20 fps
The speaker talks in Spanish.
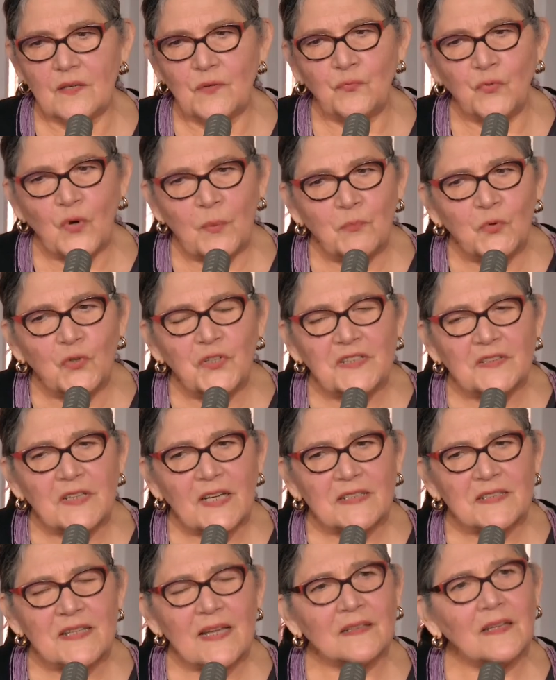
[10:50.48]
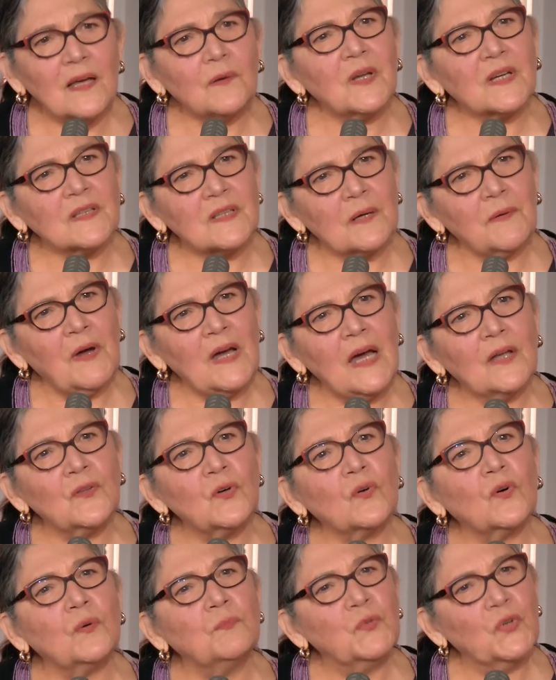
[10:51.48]
fue muy interesante haber
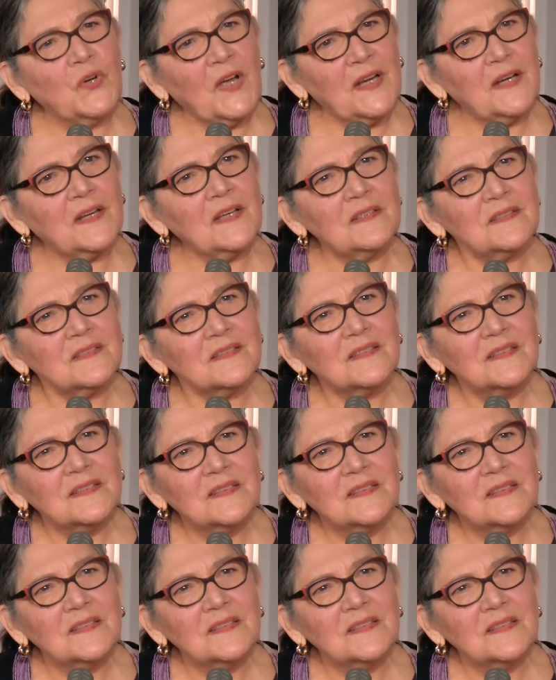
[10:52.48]
trabajado con mujeres,